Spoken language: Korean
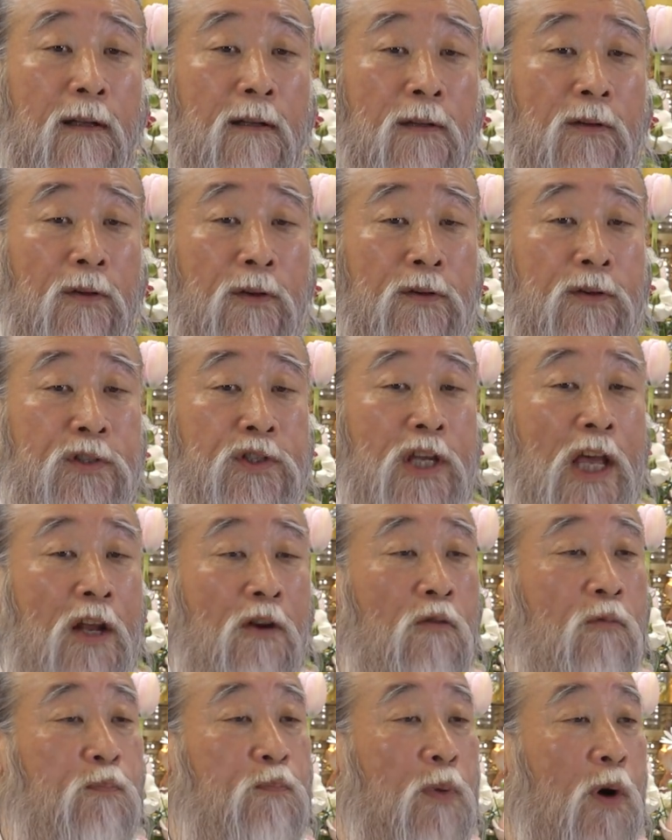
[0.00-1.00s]
너는
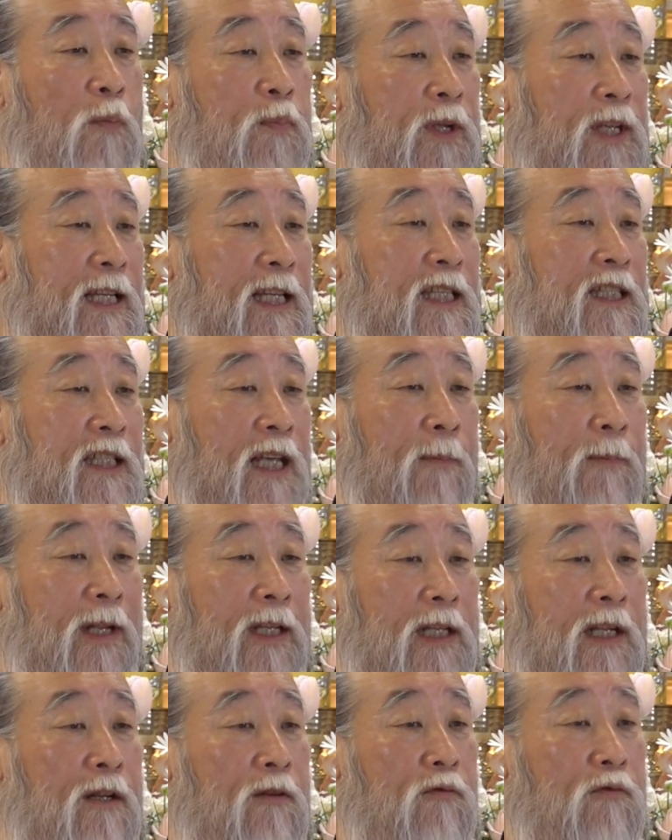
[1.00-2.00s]
새로운 법이
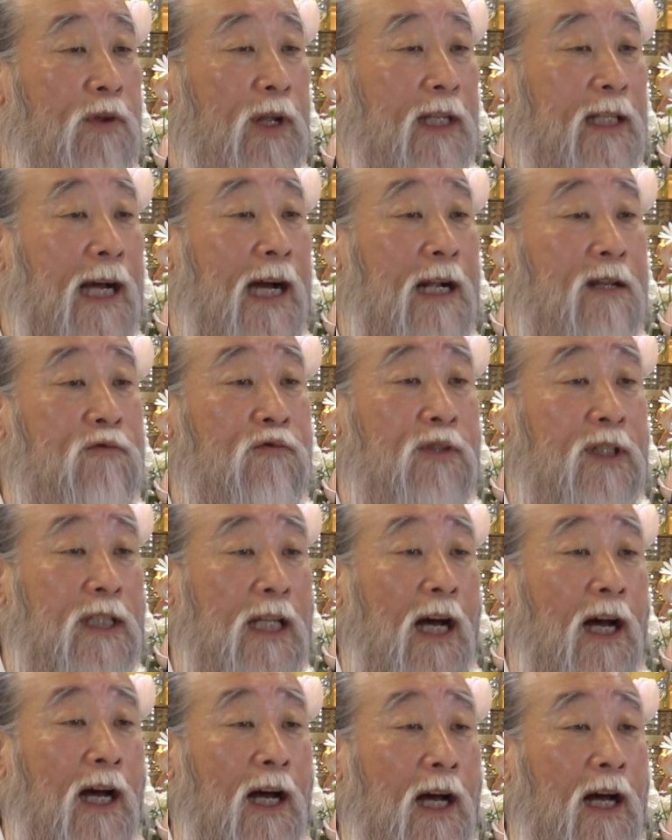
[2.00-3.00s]
있어야만 인류에 나갈 수
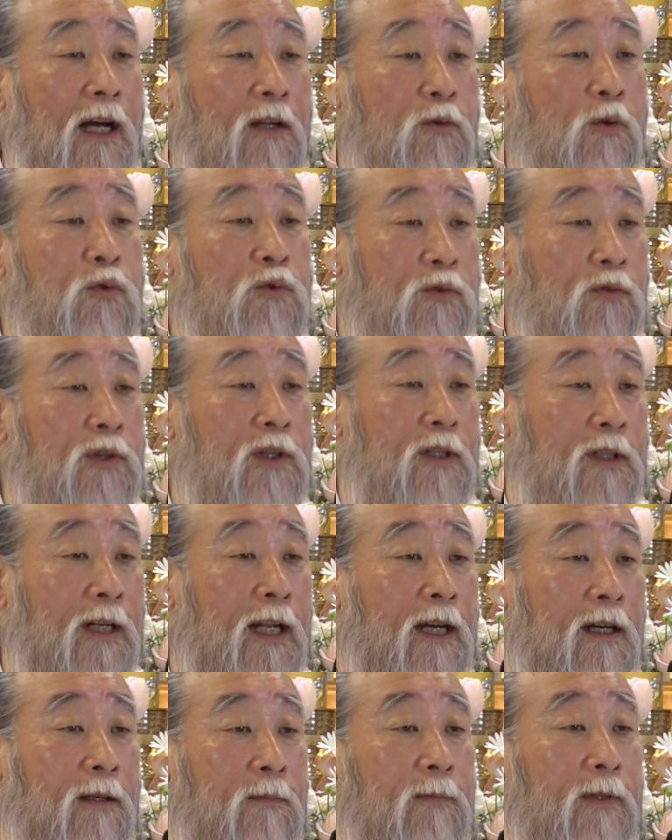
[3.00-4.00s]
있다. 용 소리를 낸
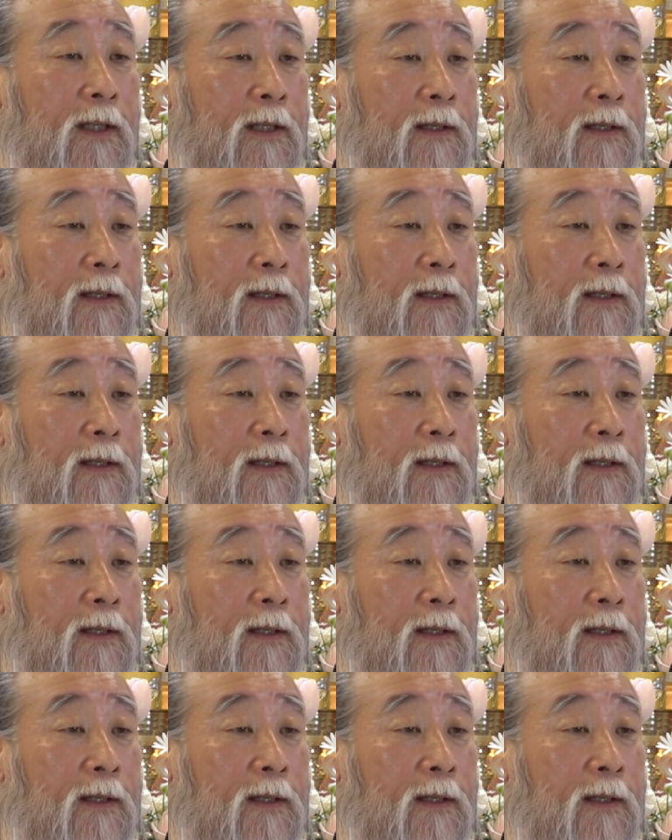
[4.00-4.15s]
겁니다.